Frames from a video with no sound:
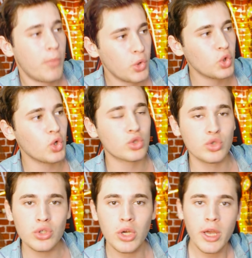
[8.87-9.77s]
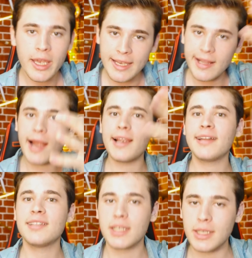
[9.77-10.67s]
böyle olduğunu
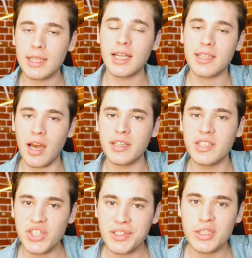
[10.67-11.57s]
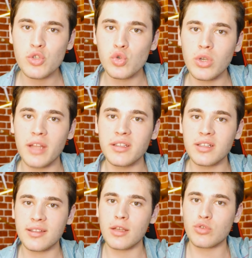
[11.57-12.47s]
ilerleyen dakikalarda anlayacaksınız çünkü
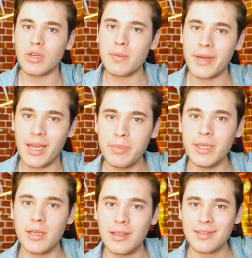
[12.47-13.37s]
anladıktan sonra baya bir